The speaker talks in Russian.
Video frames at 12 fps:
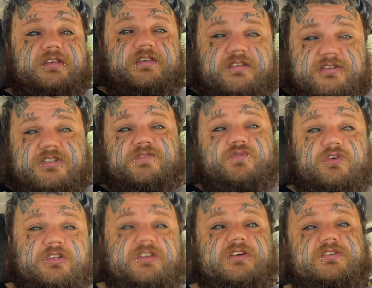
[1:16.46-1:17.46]
и а
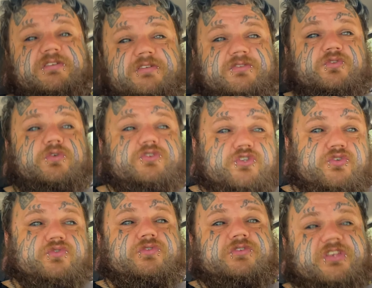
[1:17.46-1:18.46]
сегодня
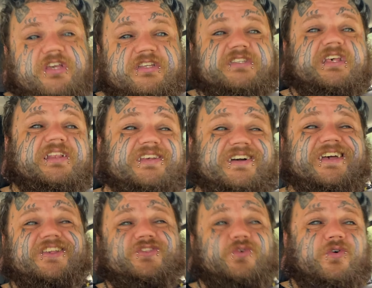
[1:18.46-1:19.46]
ночью ей стало
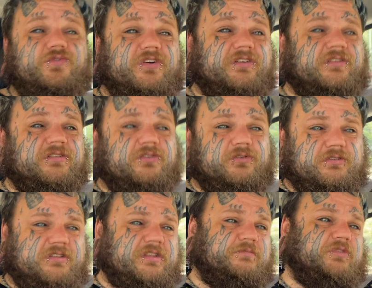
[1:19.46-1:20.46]
хреново, то
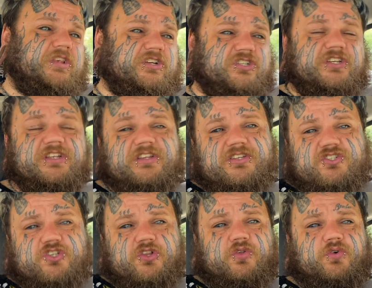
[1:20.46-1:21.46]
есть там тошнить
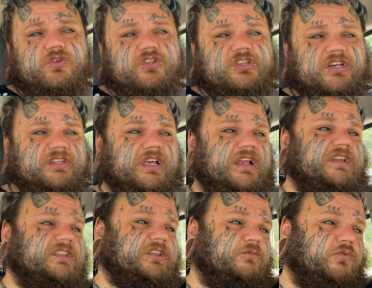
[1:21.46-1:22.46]
начало и так далее
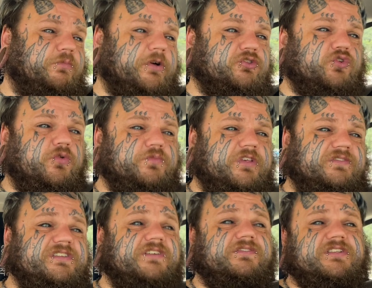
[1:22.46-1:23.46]
и тому подобное,
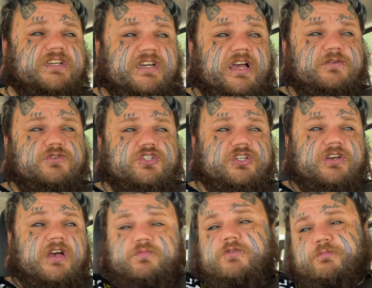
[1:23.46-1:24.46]
все вытекающие.
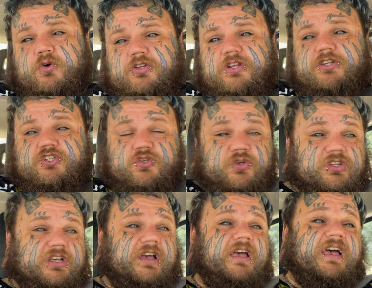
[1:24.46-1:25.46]
Ну, мы поняли, что
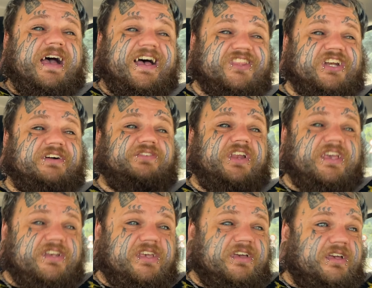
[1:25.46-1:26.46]
это
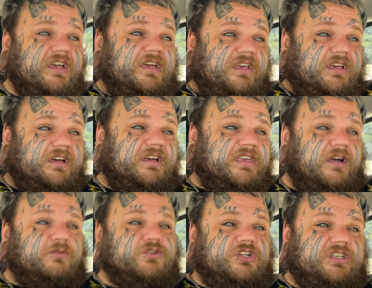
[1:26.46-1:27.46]
отравление. А, я
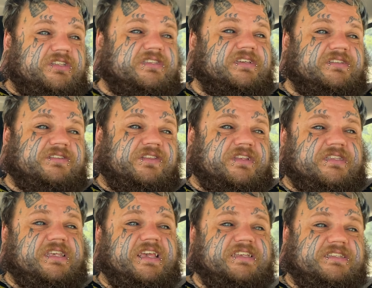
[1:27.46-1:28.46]
уже, естественно,
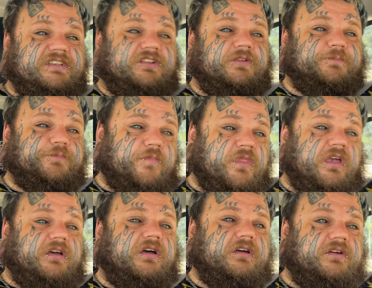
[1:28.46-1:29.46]
съездил
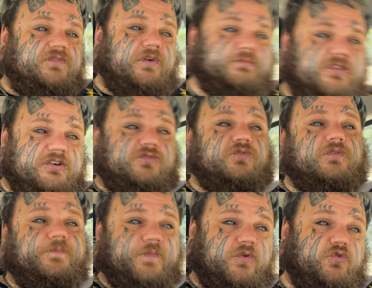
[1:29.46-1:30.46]
а, в аптеку,
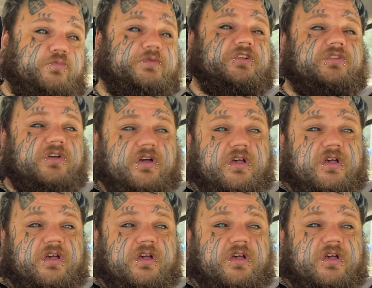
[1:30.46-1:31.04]
купил